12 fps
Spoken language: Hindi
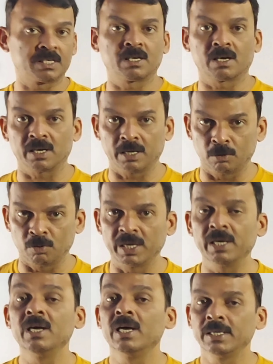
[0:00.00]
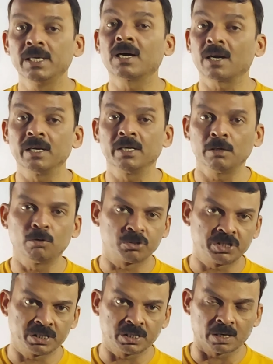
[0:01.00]
का वेट कर रहे होंगे या करने की
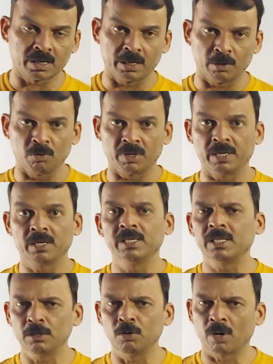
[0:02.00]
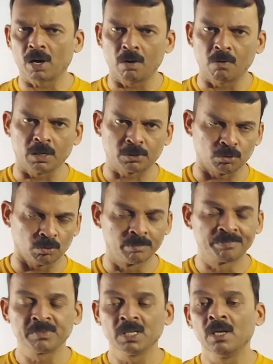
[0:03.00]
कोशिश कर रहे होंगे यदि हो रहा होगा तो
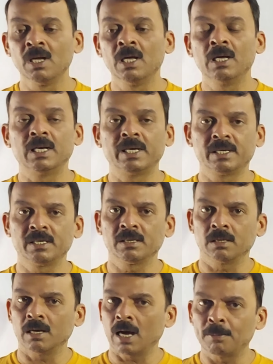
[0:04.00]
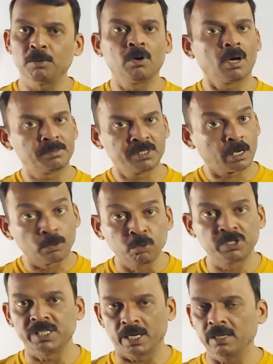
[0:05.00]
लेकिन आप लोग अब ज़रा
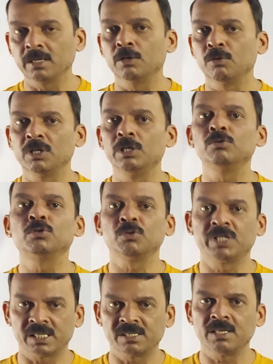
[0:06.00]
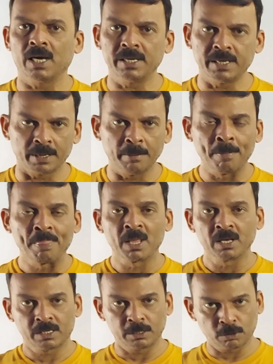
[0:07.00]
रुक जाएं क्योंकि न्यूज़ कुछ ऐसी आई है
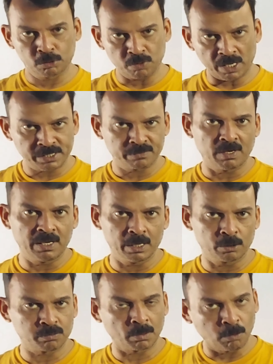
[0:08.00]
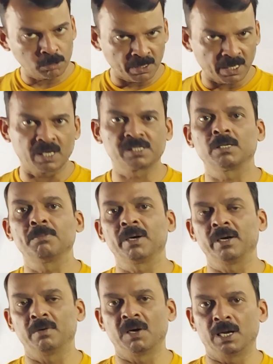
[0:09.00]
कि जो चॉइस फिलिंग है उस पर बहुत बड़ा असर
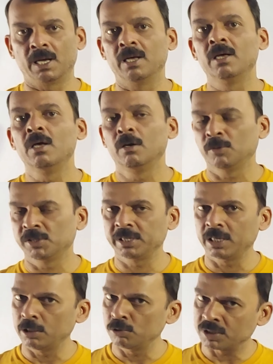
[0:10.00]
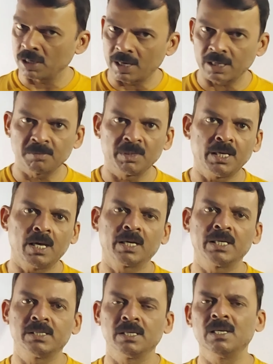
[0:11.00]
पड़ने वाला है वैसे ये न्यूज़ कल रात में ही आ
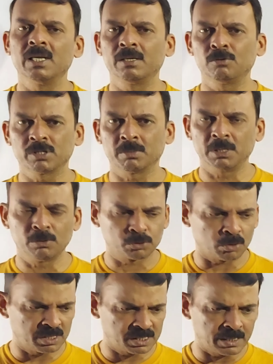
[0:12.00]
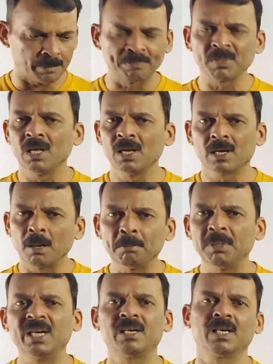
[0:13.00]
गई थी लेकिन उस समय न्यूज़ थोड़ी सी
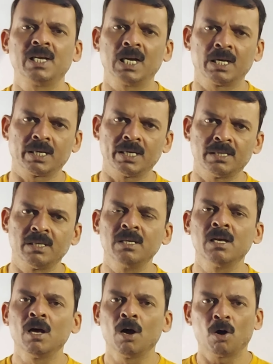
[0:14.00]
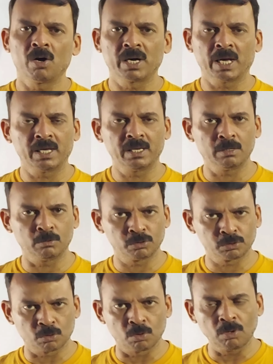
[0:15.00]
कंप्लीट नहीं लग रही थी और ना ही
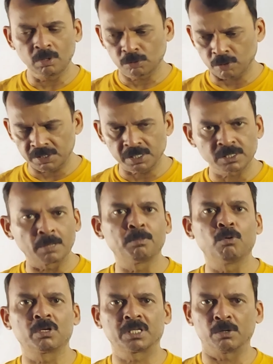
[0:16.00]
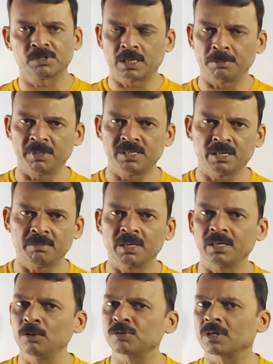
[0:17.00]
उसको थोड़ा सा सपोर्ट था उसके पीछे
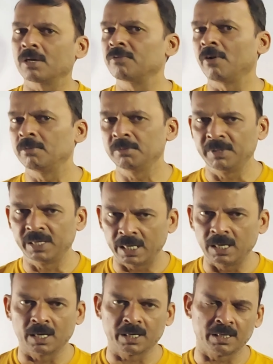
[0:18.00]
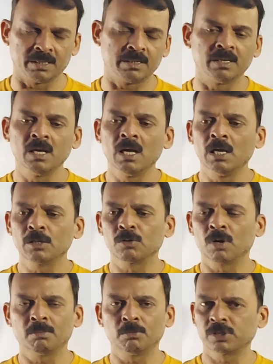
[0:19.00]
में न्यूज़ कन्फर्म्ड भी नहीं लग रही थी
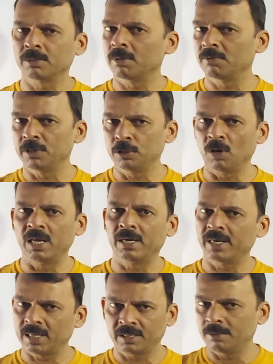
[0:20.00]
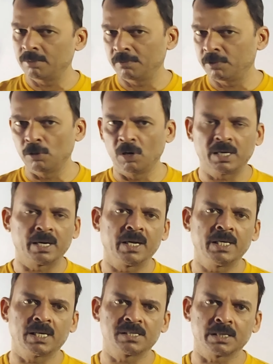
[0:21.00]
तो हम उस समय वीडियो लेकर या दिन में वीडियो लेकर
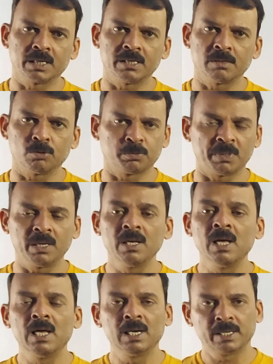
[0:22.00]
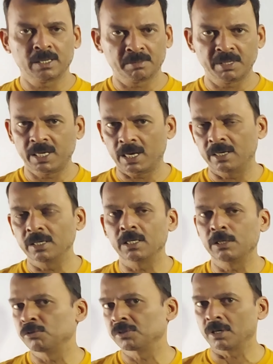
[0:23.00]
नहीं आ सके उस पर लेकिन अभी क्या है ना
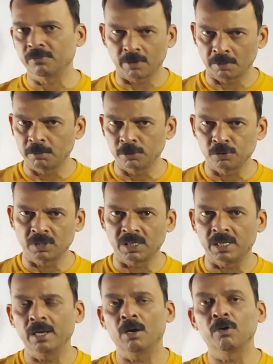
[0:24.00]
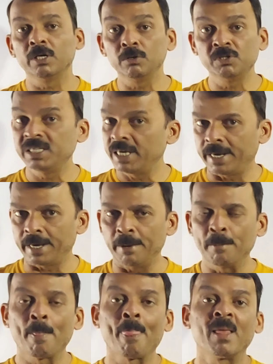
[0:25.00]
कि न्यूज़ कन्फर्म्ड हो चुकी है और न्यूज़ ये
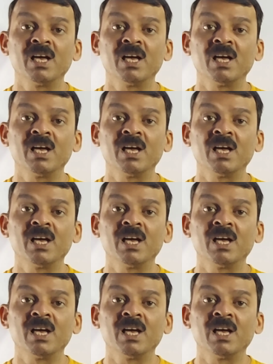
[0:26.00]
है